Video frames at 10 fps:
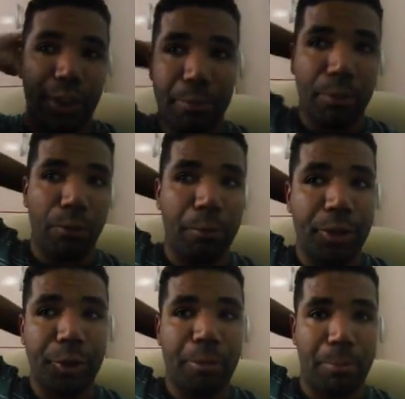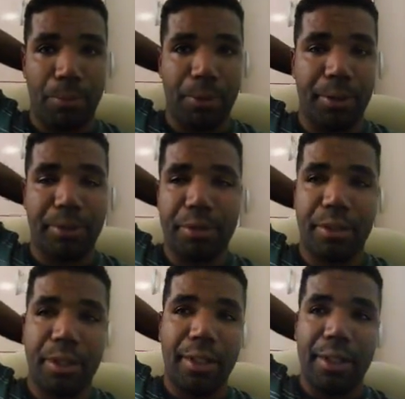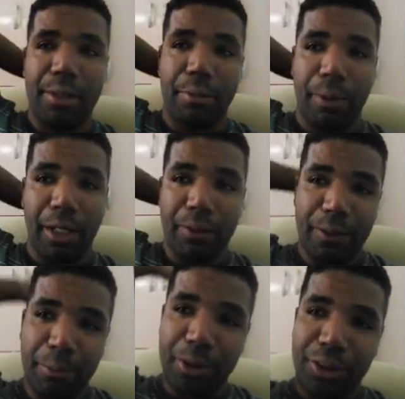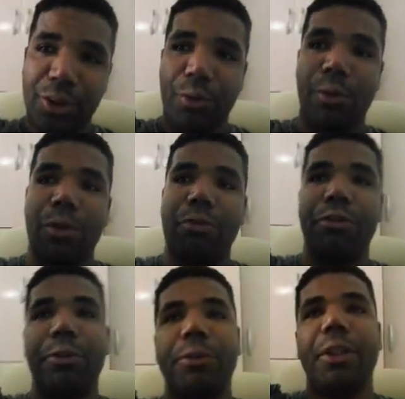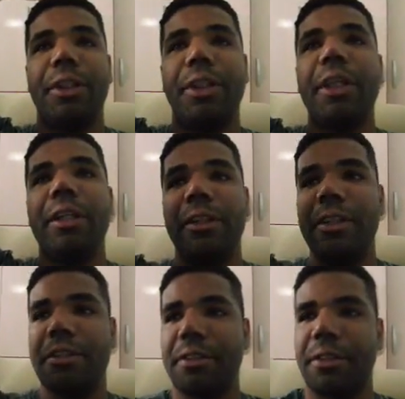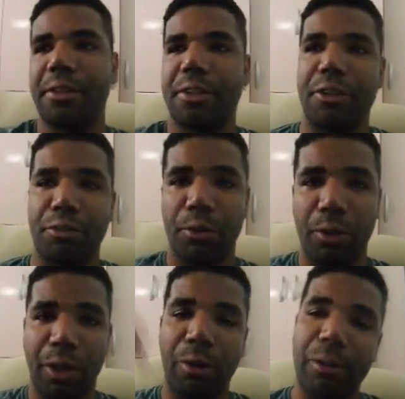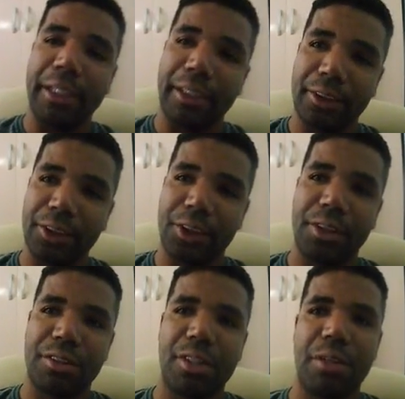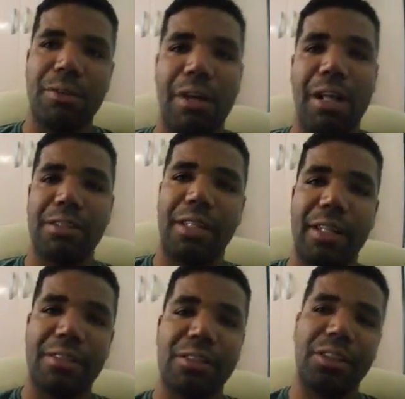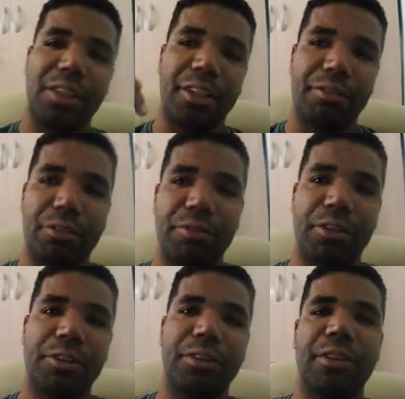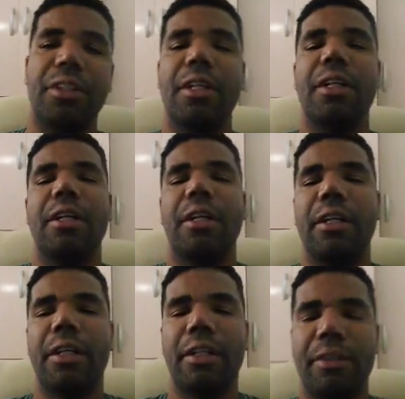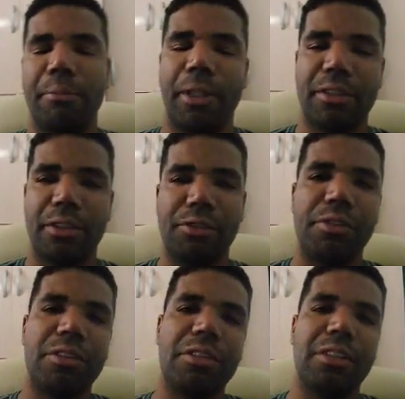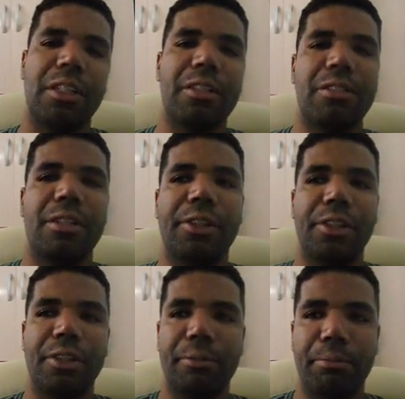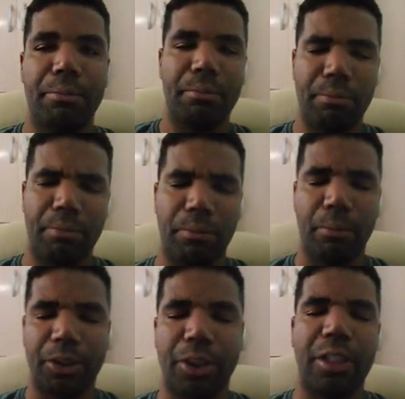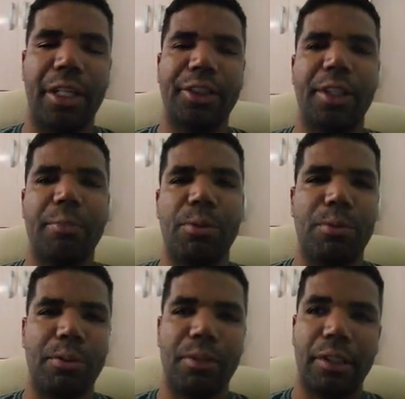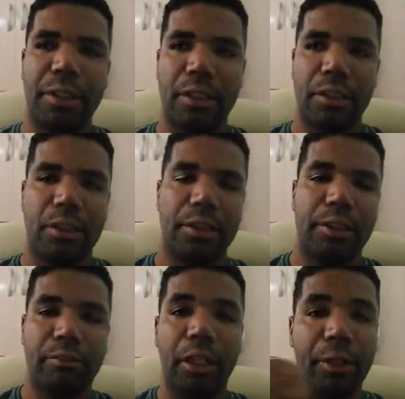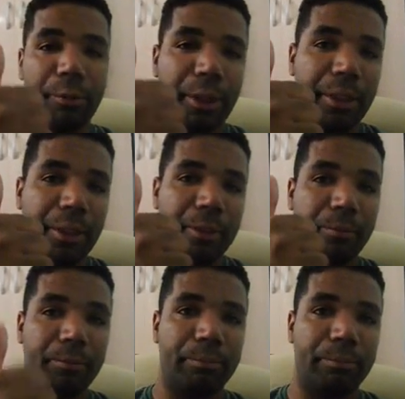aqui porque eu cometi uma burrice. O canal que me indicou foi o The King Lizard, que eu vou colocar o link na descrição. Acesse, inscreva o vídeo é, tem bastante vídeos interessantes ali, uma dialética boa. Valeu, galera.